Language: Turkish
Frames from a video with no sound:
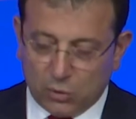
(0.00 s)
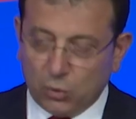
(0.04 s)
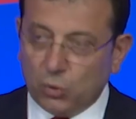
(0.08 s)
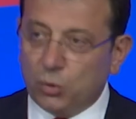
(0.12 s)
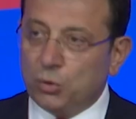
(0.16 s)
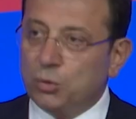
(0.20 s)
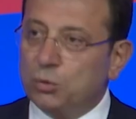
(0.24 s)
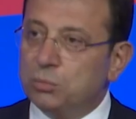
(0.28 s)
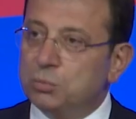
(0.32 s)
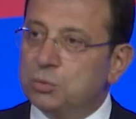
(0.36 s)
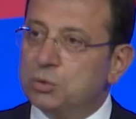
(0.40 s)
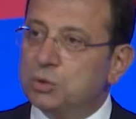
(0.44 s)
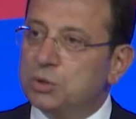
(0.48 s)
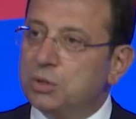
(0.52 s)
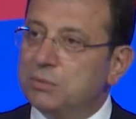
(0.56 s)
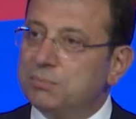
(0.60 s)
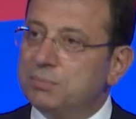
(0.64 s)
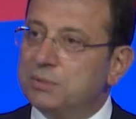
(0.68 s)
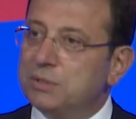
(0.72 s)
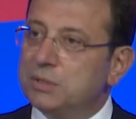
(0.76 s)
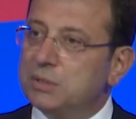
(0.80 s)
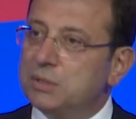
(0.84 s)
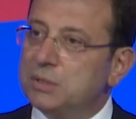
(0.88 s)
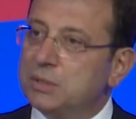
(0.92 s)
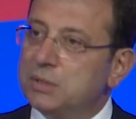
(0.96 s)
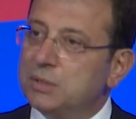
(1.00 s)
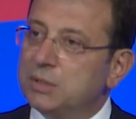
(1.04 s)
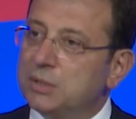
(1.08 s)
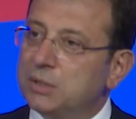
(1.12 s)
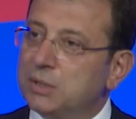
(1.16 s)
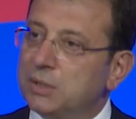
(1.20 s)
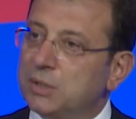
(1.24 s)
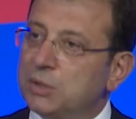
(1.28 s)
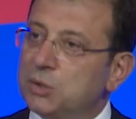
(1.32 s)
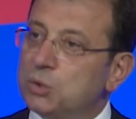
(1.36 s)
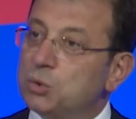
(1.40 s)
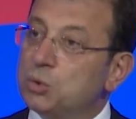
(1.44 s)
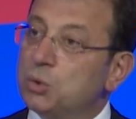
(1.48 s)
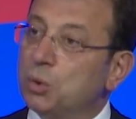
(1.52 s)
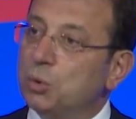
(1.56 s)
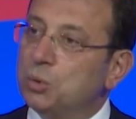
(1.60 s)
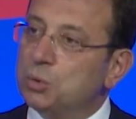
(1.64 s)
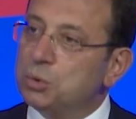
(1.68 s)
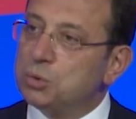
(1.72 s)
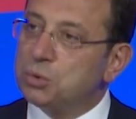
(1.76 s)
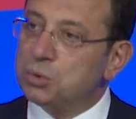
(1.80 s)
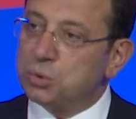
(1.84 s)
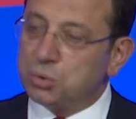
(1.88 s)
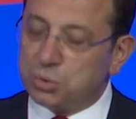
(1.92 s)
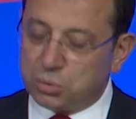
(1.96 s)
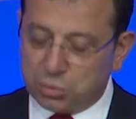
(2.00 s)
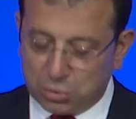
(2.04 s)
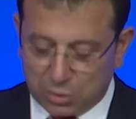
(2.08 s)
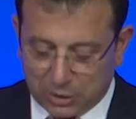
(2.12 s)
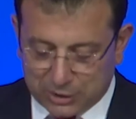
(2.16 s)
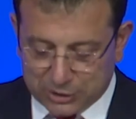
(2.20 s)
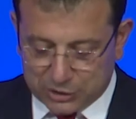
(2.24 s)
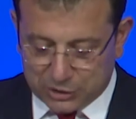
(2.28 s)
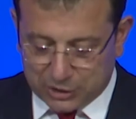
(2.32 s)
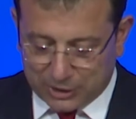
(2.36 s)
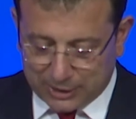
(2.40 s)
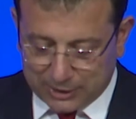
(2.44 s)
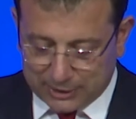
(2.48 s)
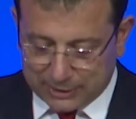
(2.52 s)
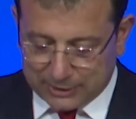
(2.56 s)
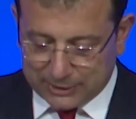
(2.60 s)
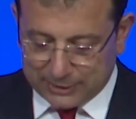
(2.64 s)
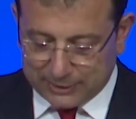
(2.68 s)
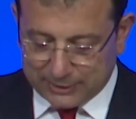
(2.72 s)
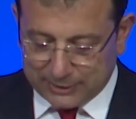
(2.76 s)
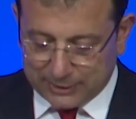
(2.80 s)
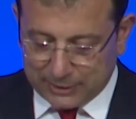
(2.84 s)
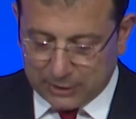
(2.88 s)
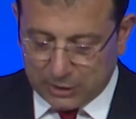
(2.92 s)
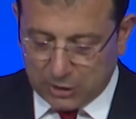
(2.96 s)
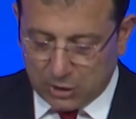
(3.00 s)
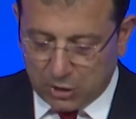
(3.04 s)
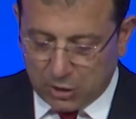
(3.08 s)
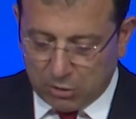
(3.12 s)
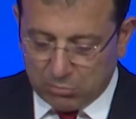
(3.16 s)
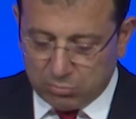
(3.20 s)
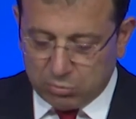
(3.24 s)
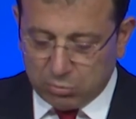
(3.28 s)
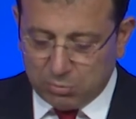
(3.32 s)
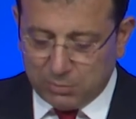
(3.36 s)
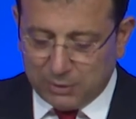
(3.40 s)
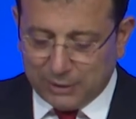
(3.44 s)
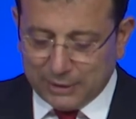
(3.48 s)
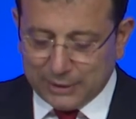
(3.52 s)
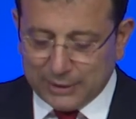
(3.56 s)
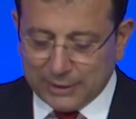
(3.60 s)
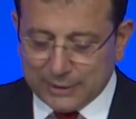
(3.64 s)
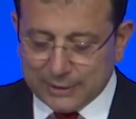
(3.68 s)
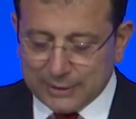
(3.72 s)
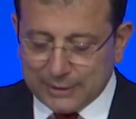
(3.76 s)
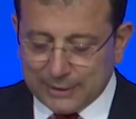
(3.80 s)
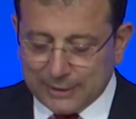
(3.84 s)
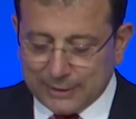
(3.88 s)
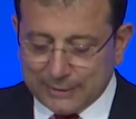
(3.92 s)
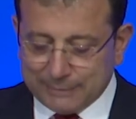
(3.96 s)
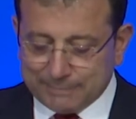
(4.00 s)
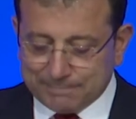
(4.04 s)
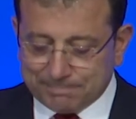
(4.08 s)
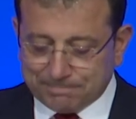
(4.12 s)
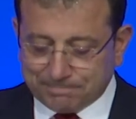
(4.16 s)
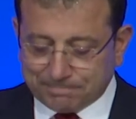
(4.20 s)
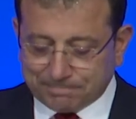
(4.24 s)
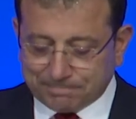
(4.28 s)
önümüze bir e, sonuç sunacak. Bu manada